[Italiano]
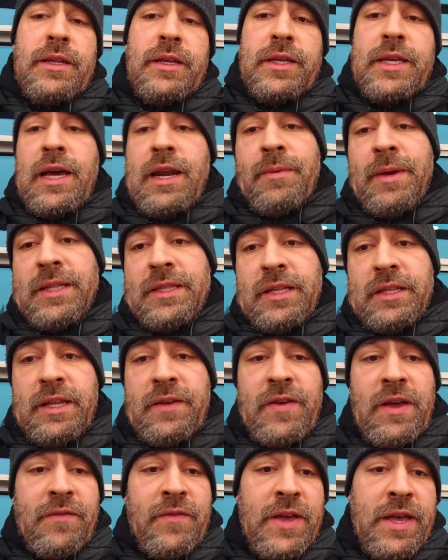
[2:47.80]
Chiaramente
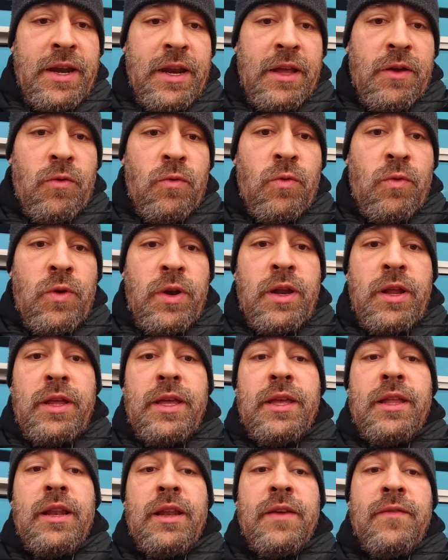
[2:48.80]
devi avere un,
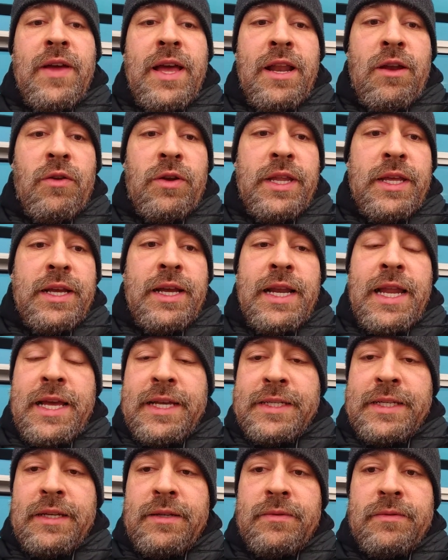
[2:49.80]
il livello di
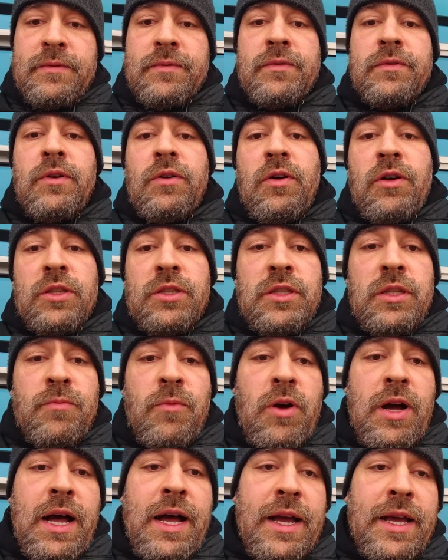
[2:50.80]
inglese
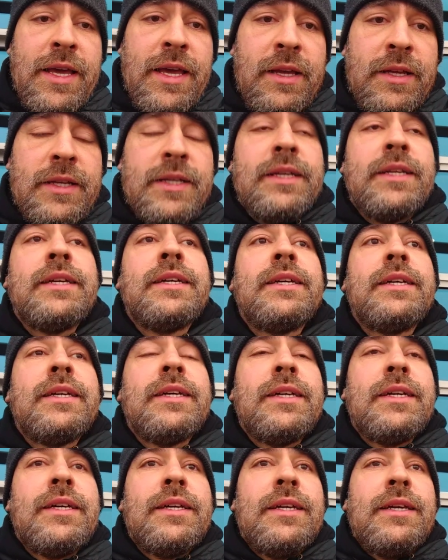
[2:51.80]
ottimo anche
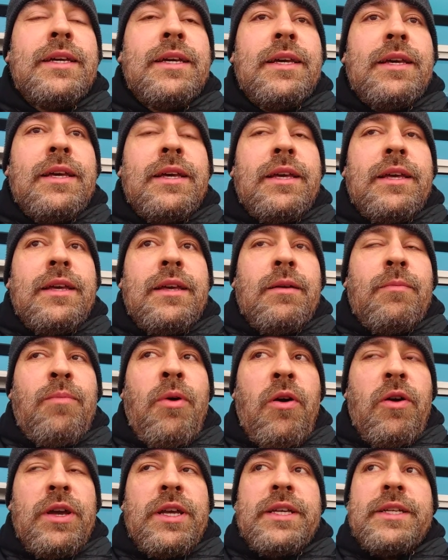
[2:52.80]

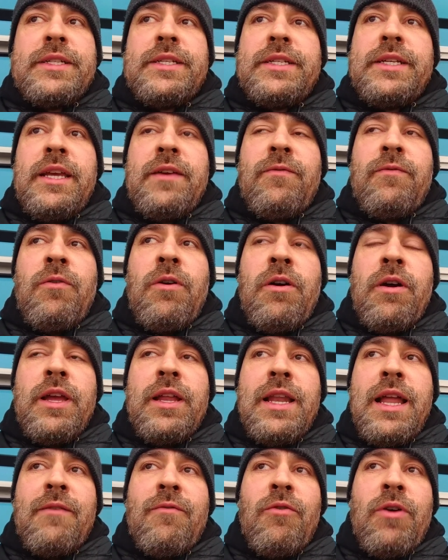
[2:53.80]
poi, se vuoi
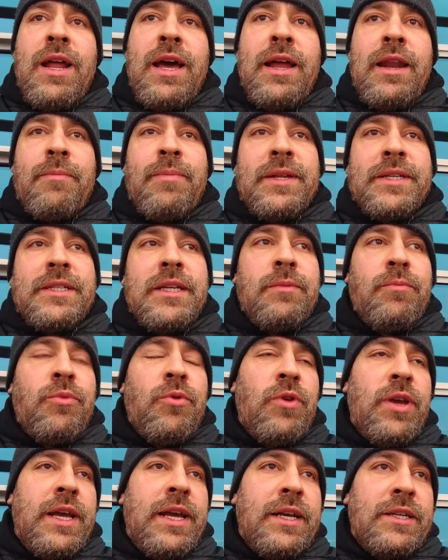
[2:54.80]
lavorare per
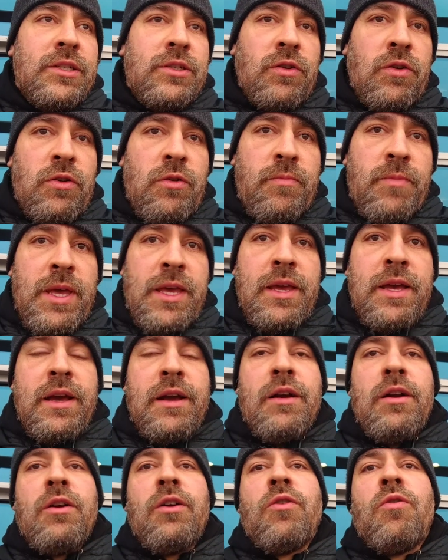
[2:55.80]
esempio in gastronomia,
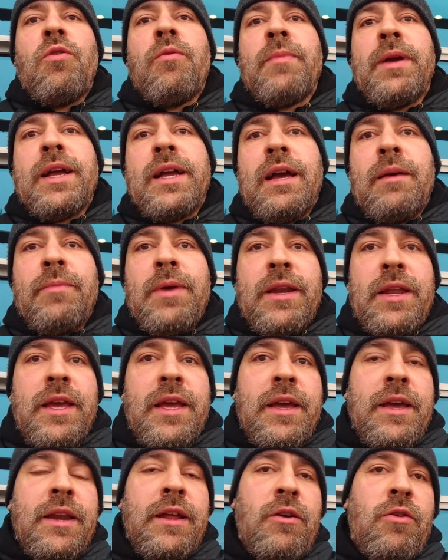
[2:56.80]
come
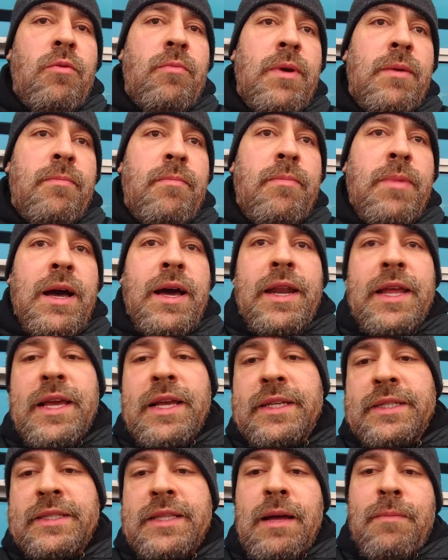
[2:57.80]
cameriere, come
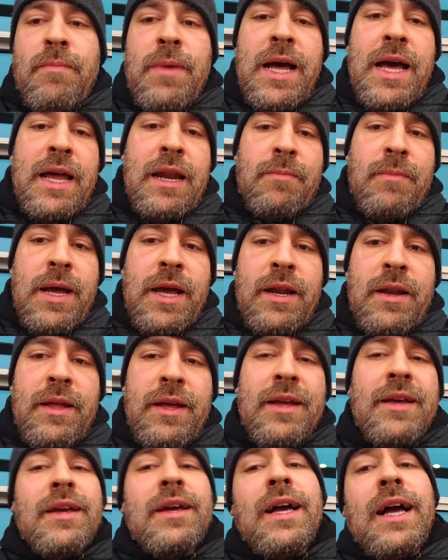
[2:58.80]
barista, barman,
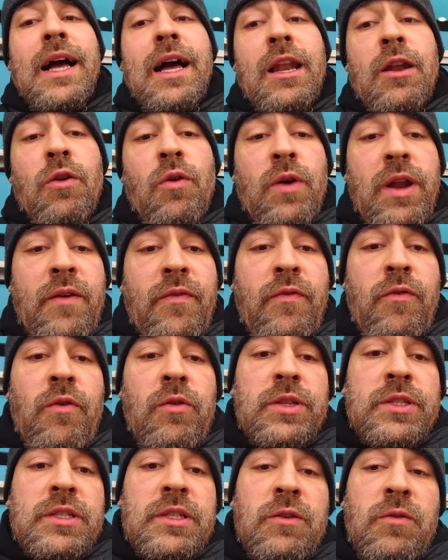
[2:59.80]
allora
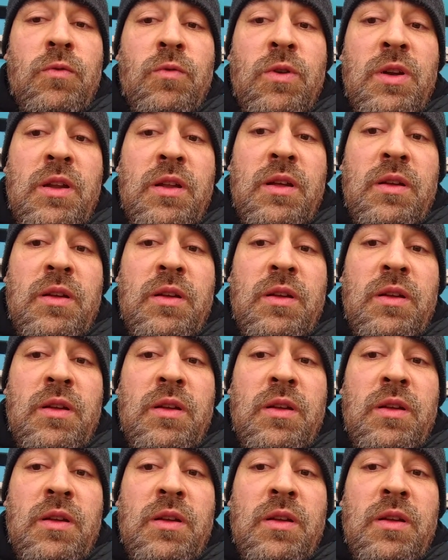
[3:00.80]
forse un